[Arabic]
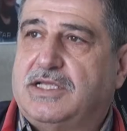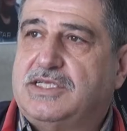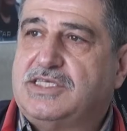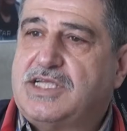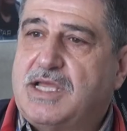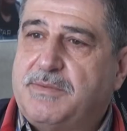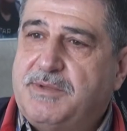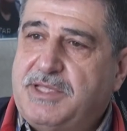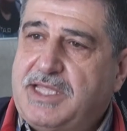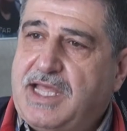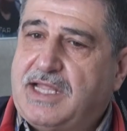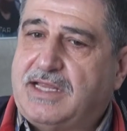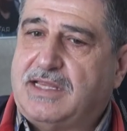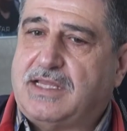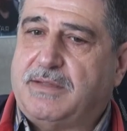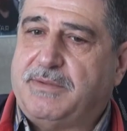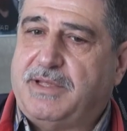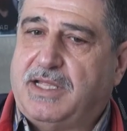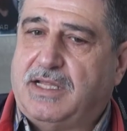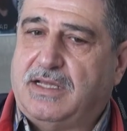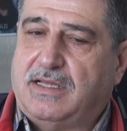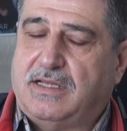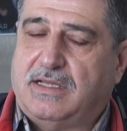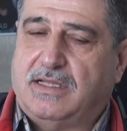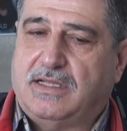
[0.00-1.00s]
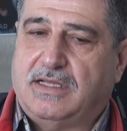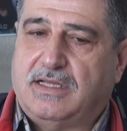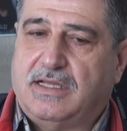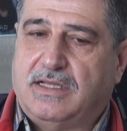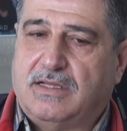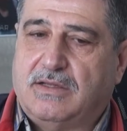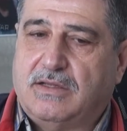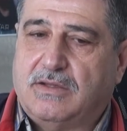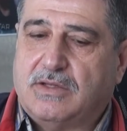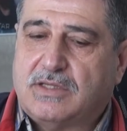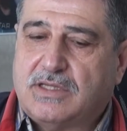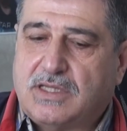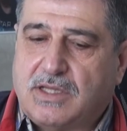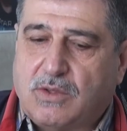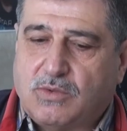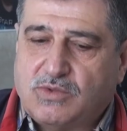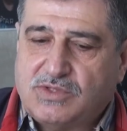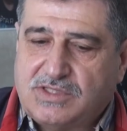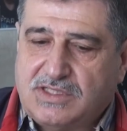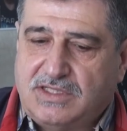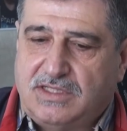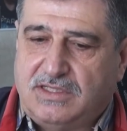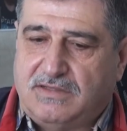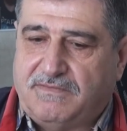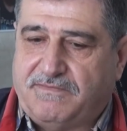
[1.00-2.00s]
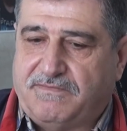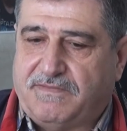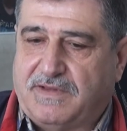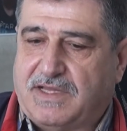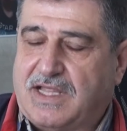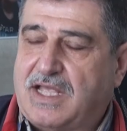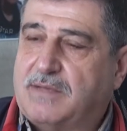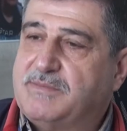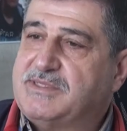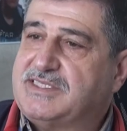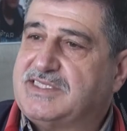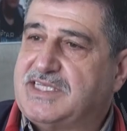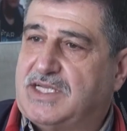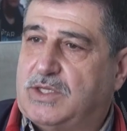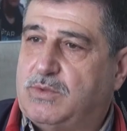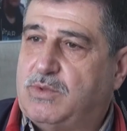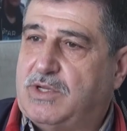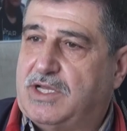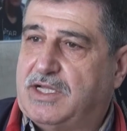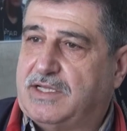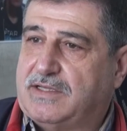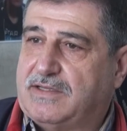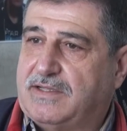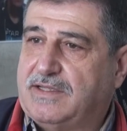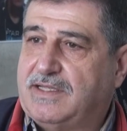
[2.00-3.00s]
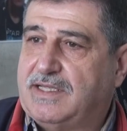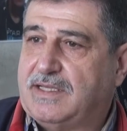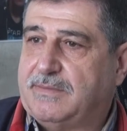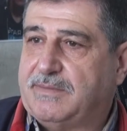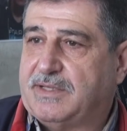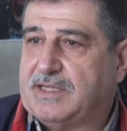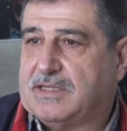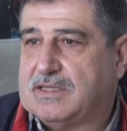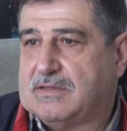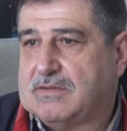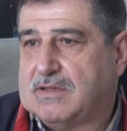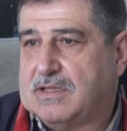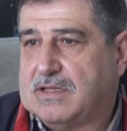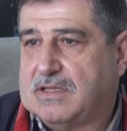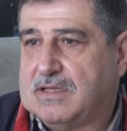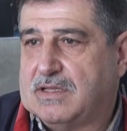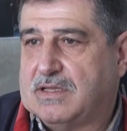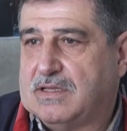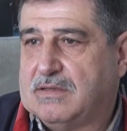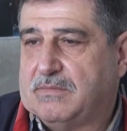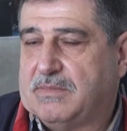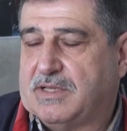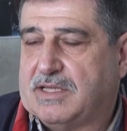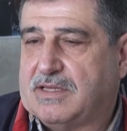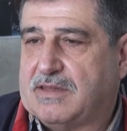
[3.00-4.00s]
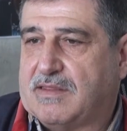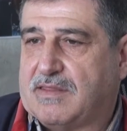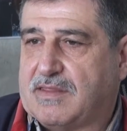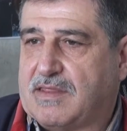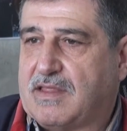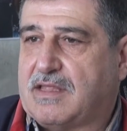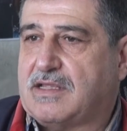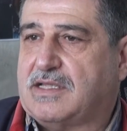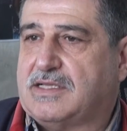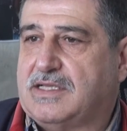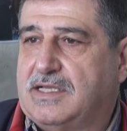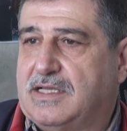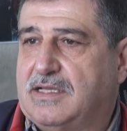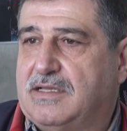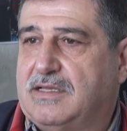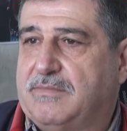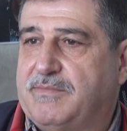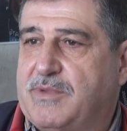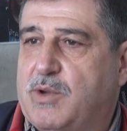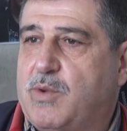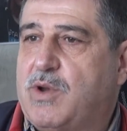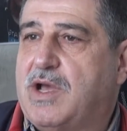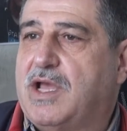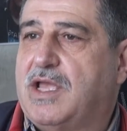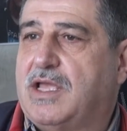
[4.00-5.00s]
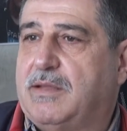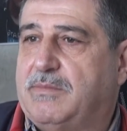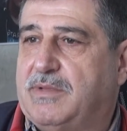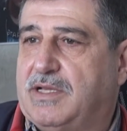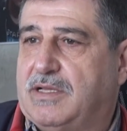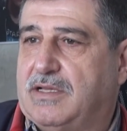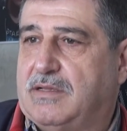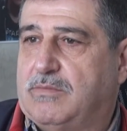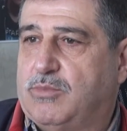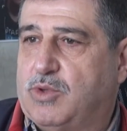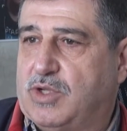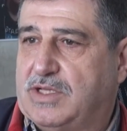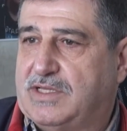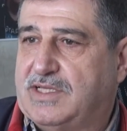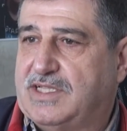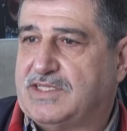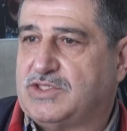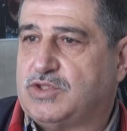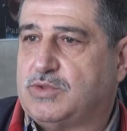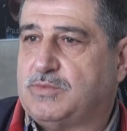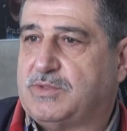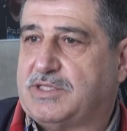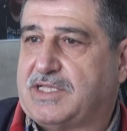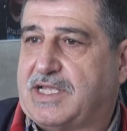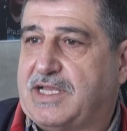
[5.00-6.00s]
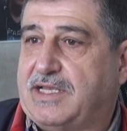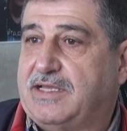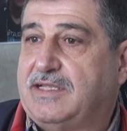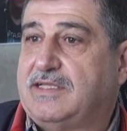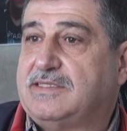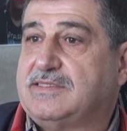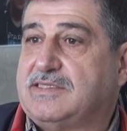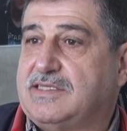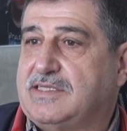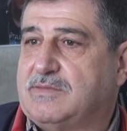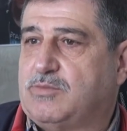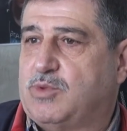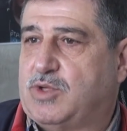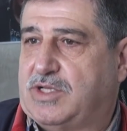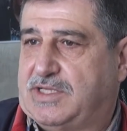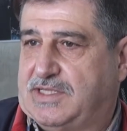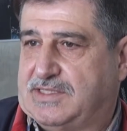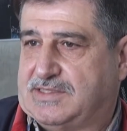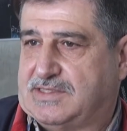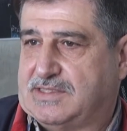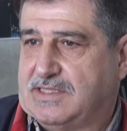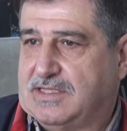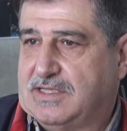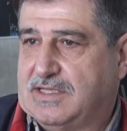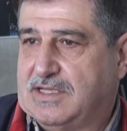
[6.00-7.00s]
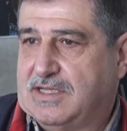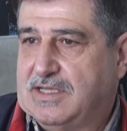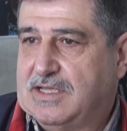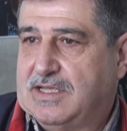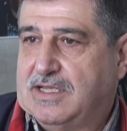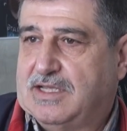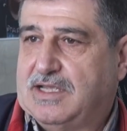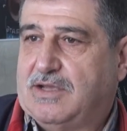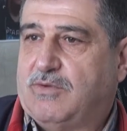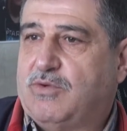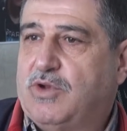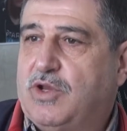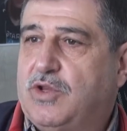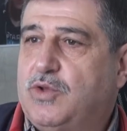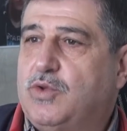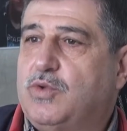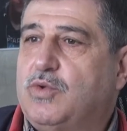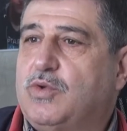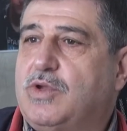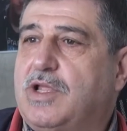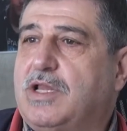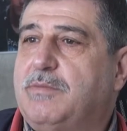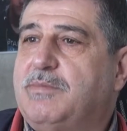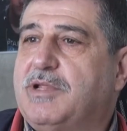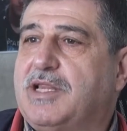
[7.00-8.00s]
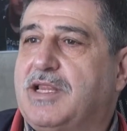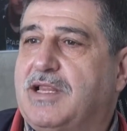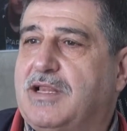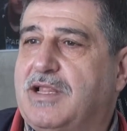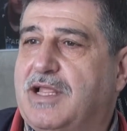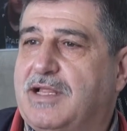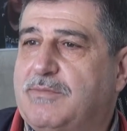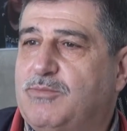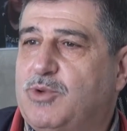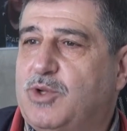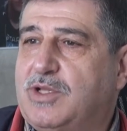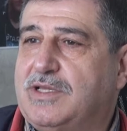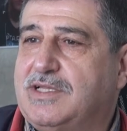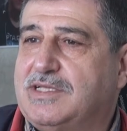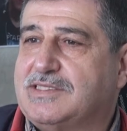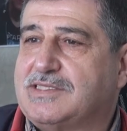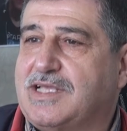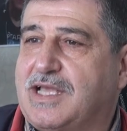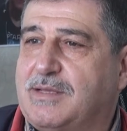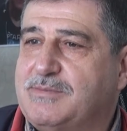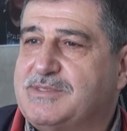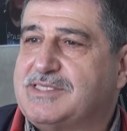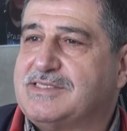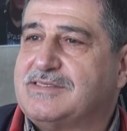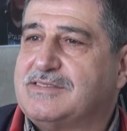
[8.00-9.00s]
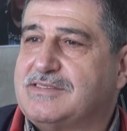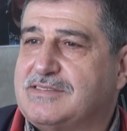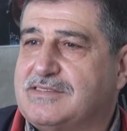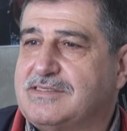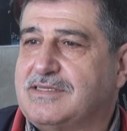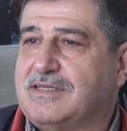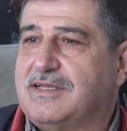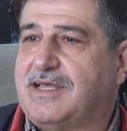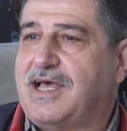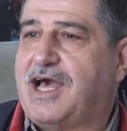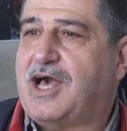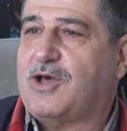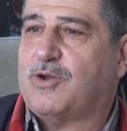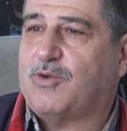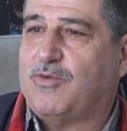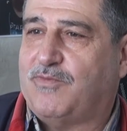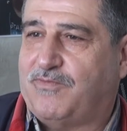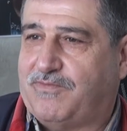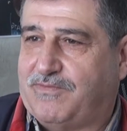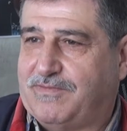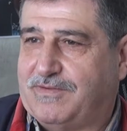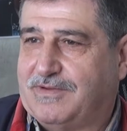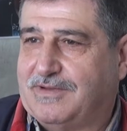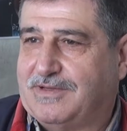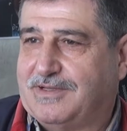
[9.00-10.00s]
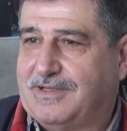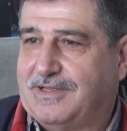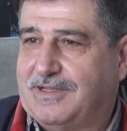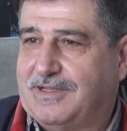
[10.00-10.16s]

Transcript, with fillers: الايجابيات تبع التوظيف الخمس سنوات هي آه، بتثقل مواهب المهندس وبتخليه يصير مهندس يعني انه كلمه المهندس خمس احرف